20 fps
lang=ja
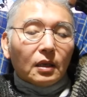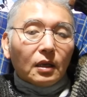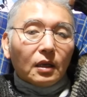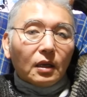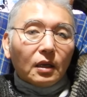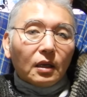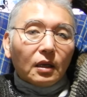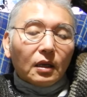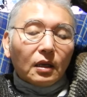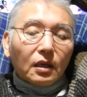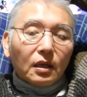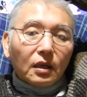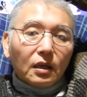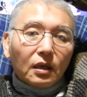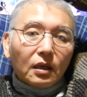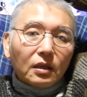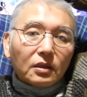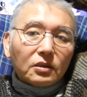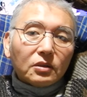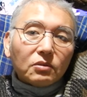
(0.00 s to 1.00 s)

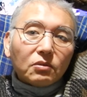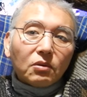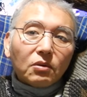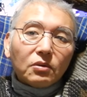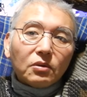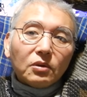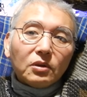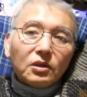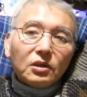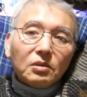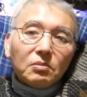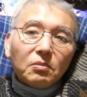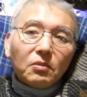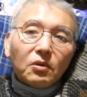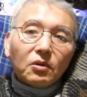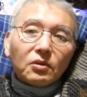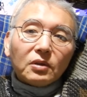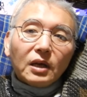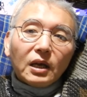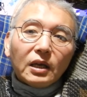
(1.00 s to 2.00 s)
えー、都合のいい
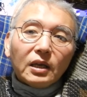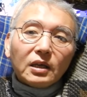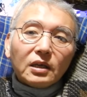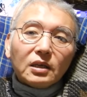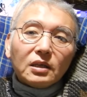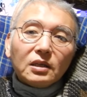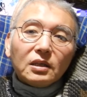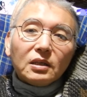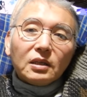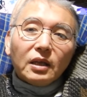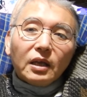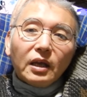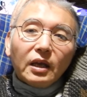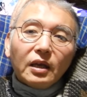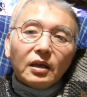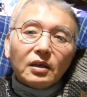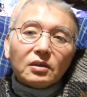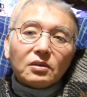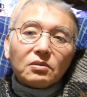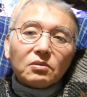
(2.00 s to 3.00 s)
ものだけ聞い
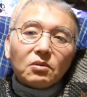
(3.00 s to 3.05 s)
て